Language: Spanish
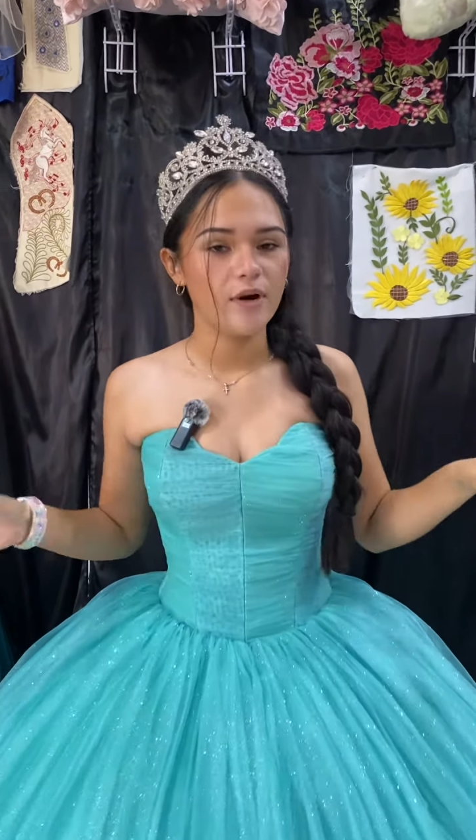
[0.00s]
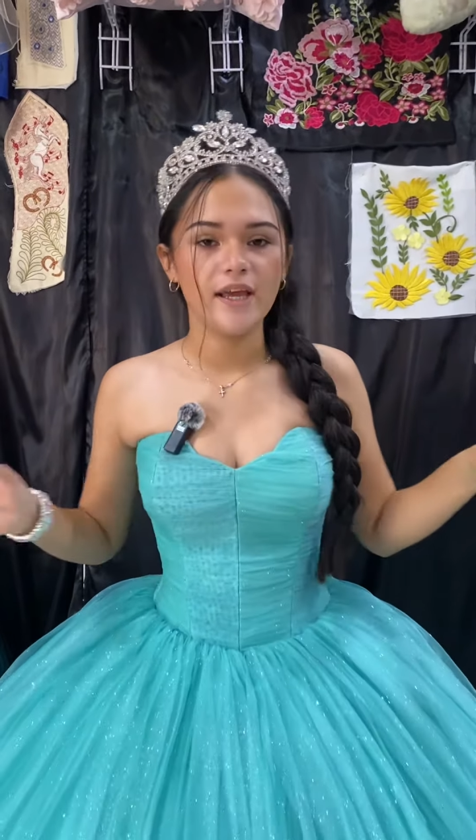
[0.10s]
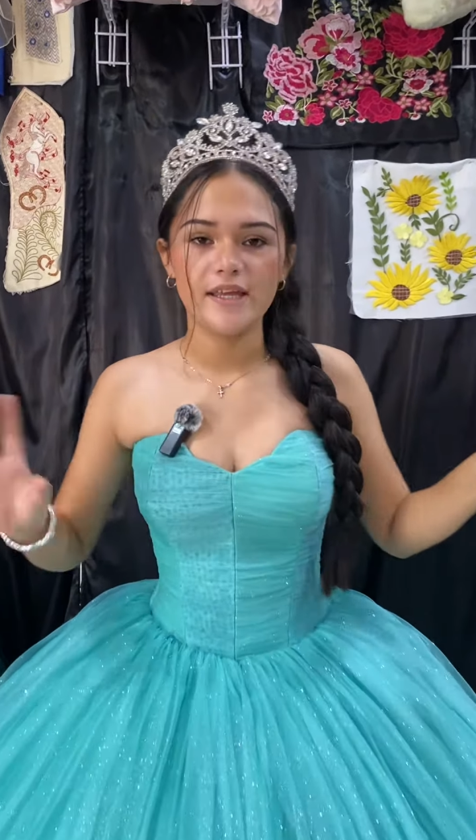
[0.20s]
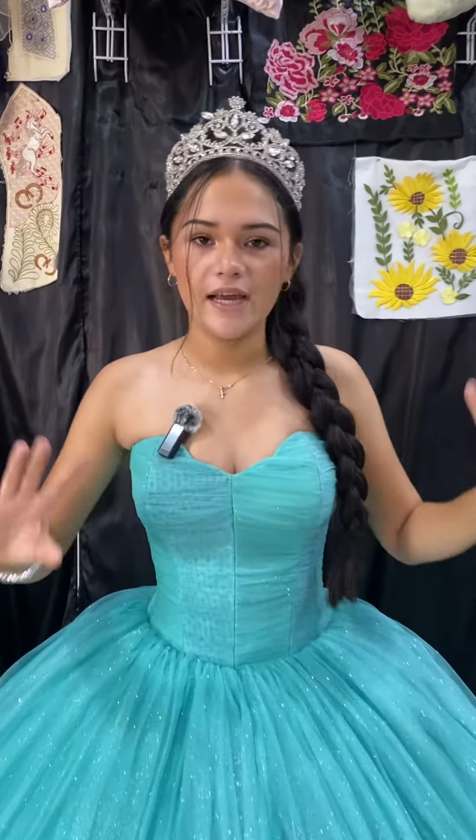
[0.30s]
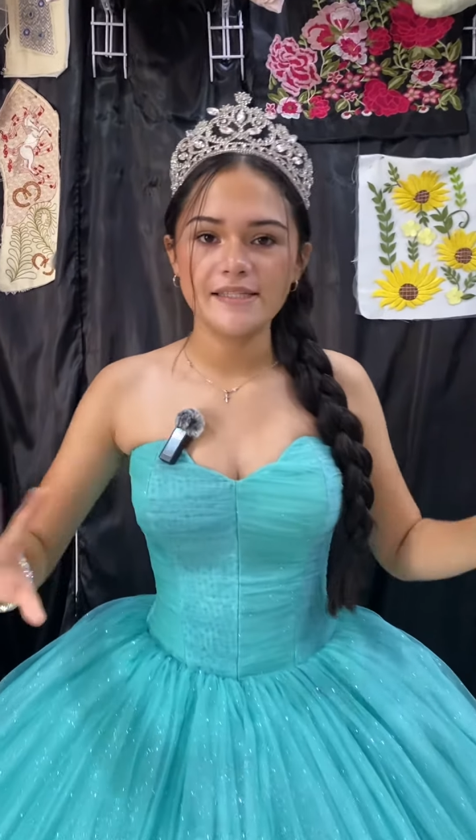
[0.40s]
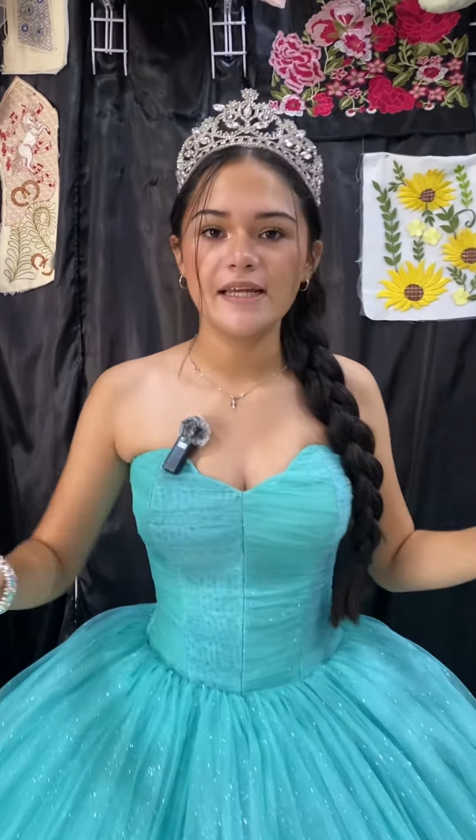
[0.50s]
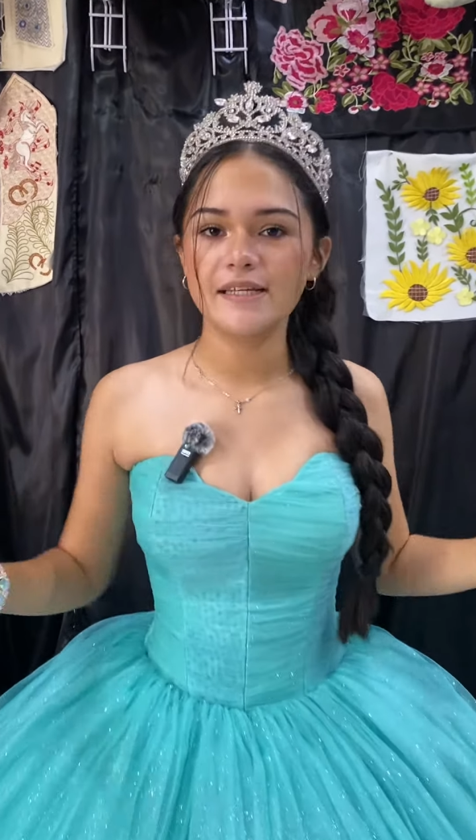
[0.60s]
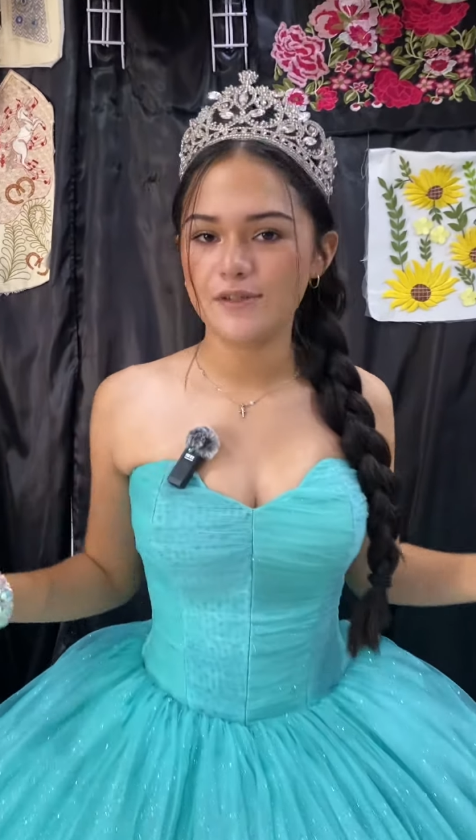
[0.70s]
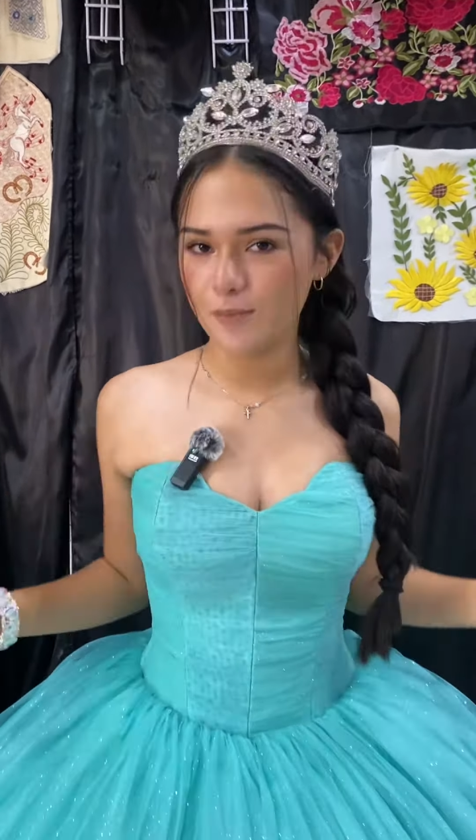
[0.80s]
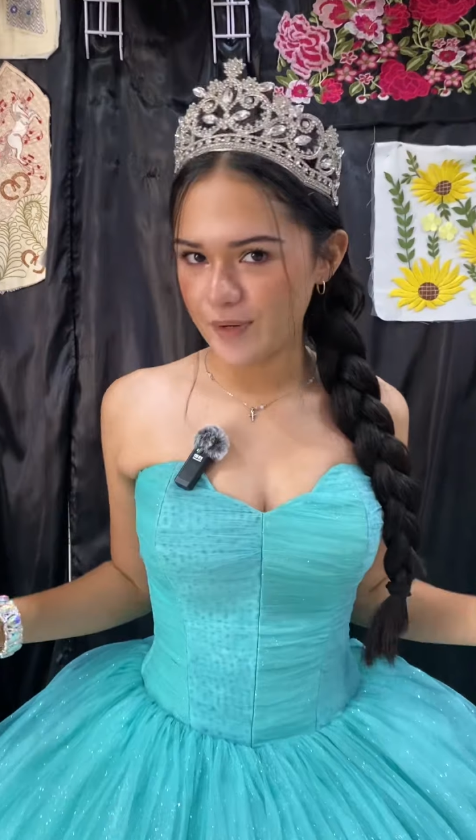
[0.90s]
por ahí ya
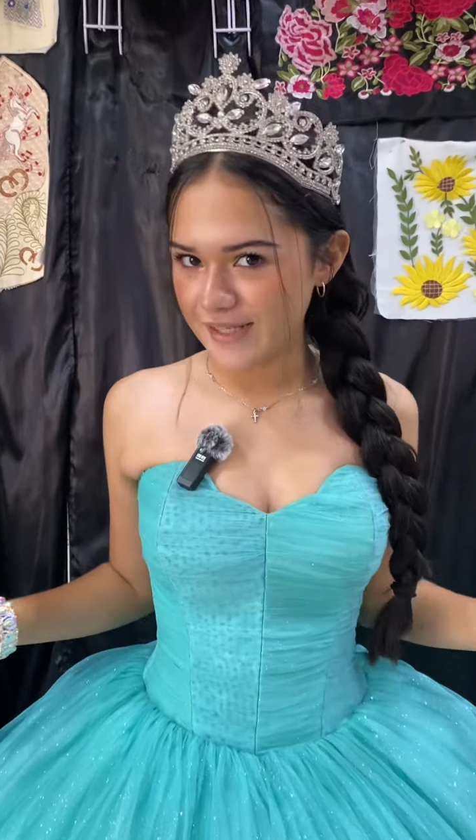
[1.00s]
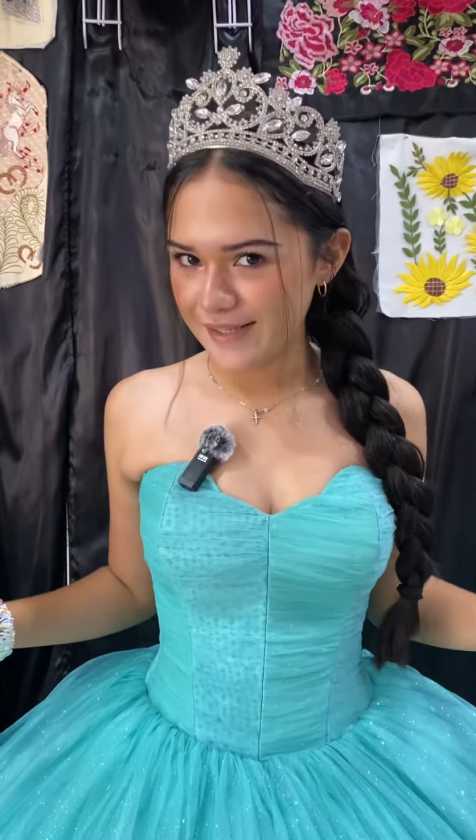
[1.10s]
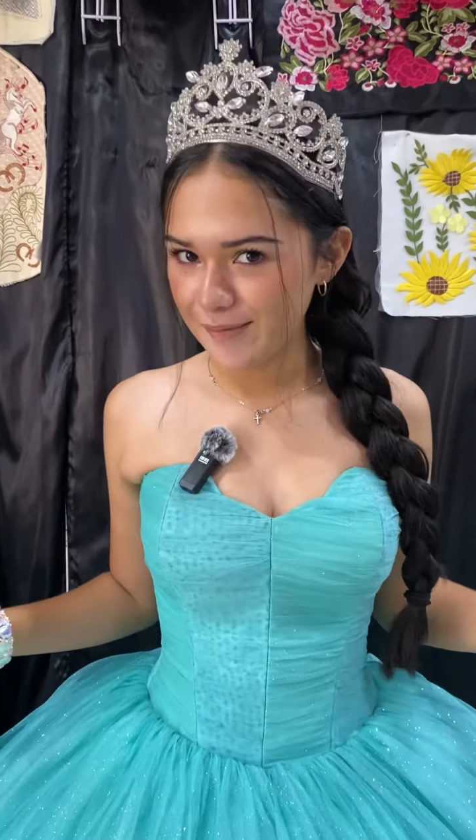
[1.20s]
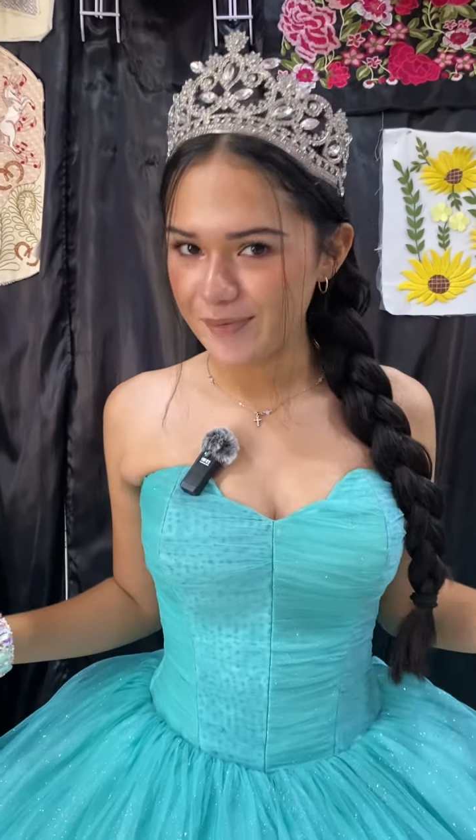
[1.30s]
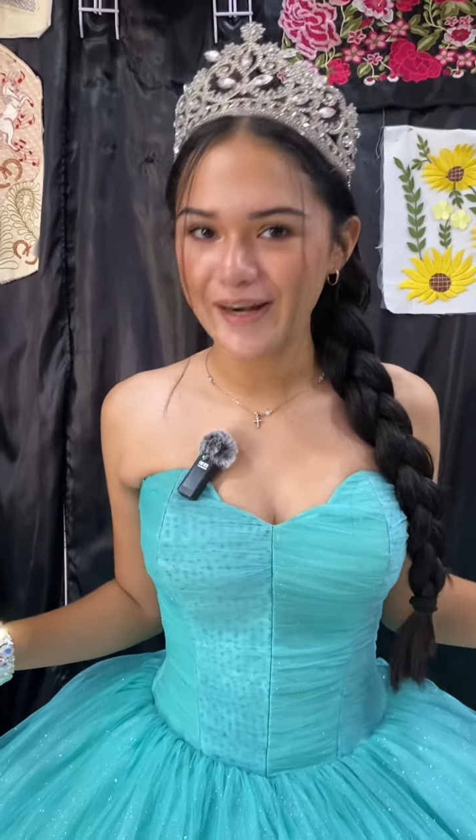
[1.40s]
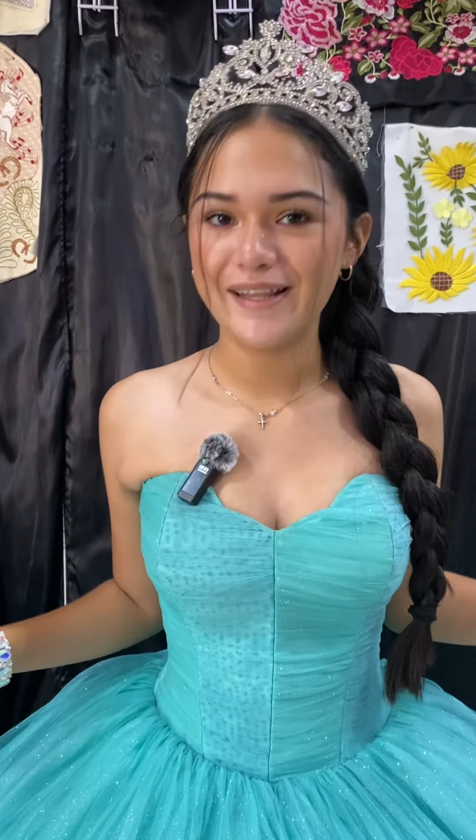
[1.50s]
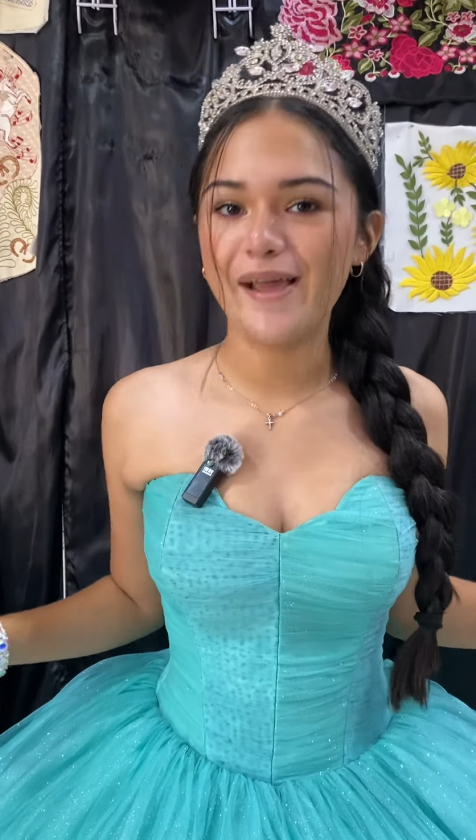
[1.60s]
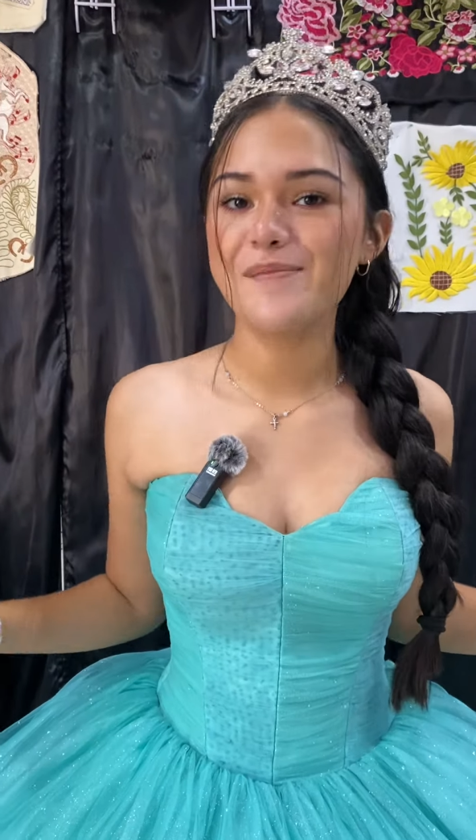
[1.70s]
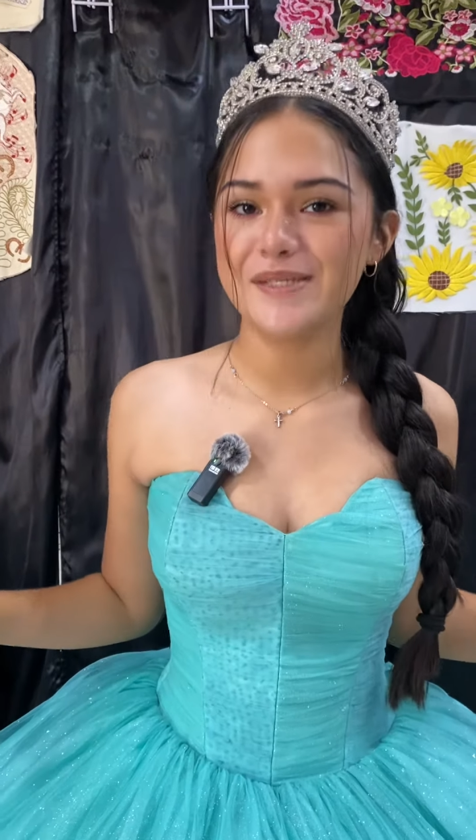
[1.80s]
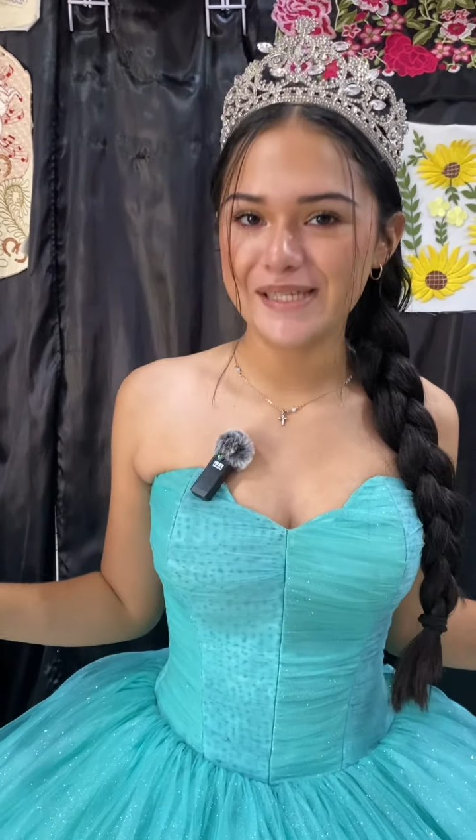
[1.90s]
será sorpresa para el
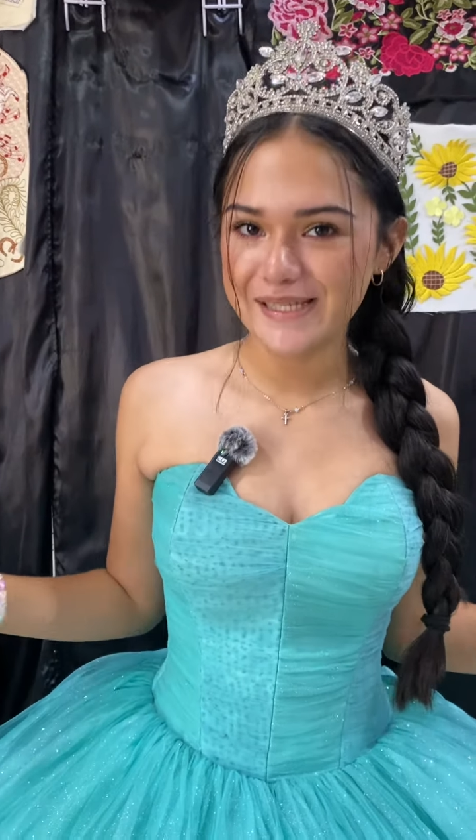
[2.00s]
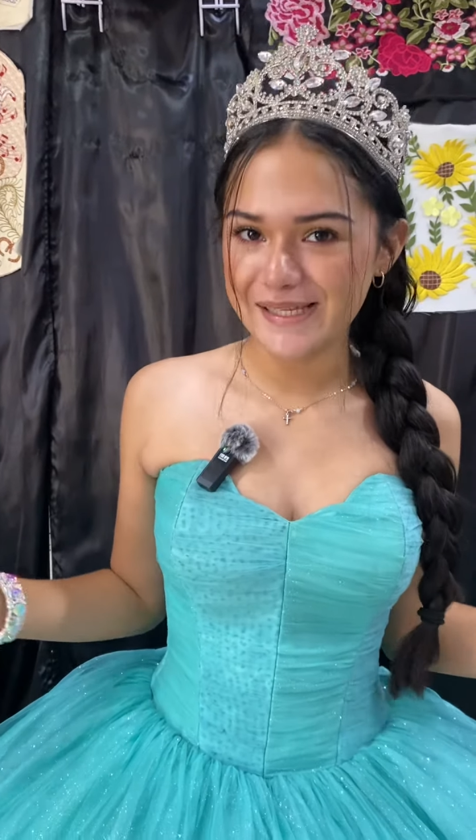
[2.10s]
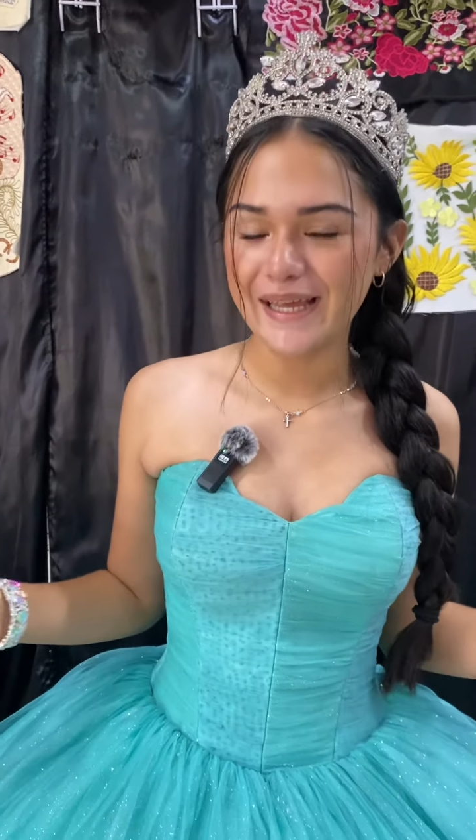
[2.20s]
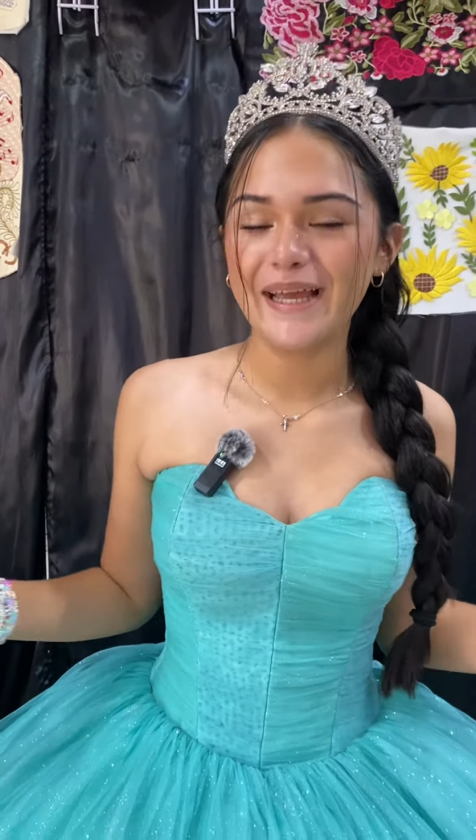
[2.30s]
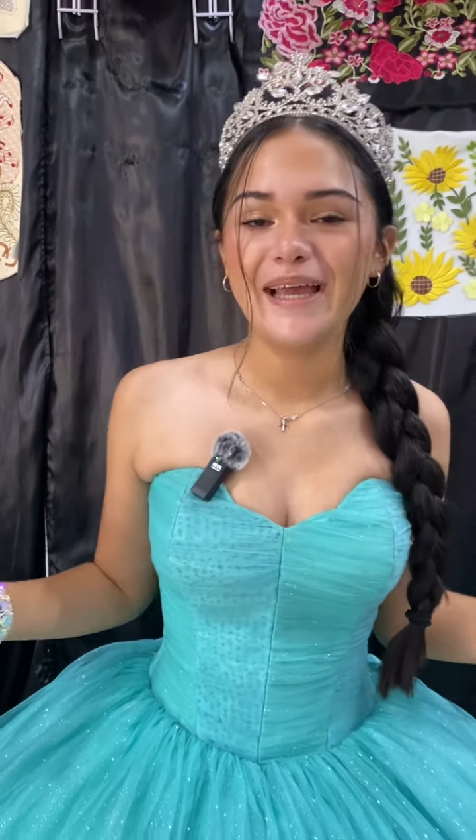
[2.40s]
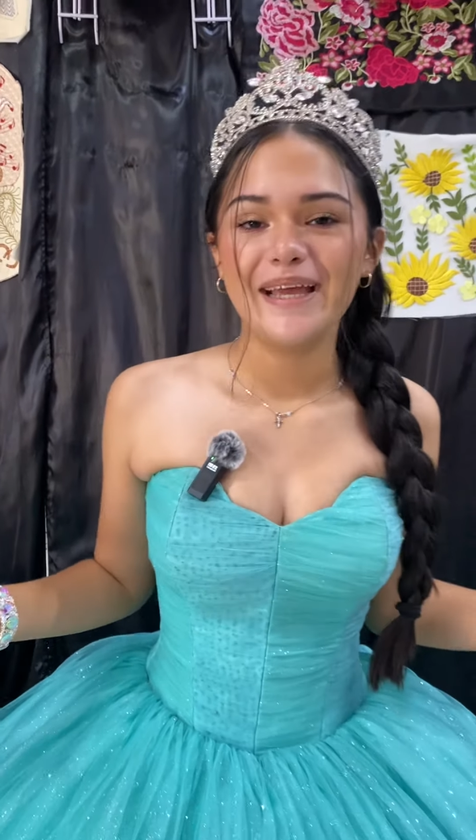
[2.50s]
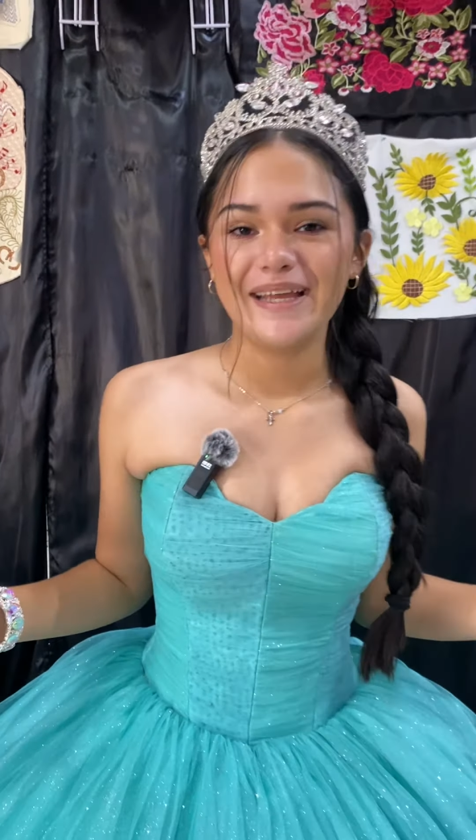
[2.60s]
día de mis 15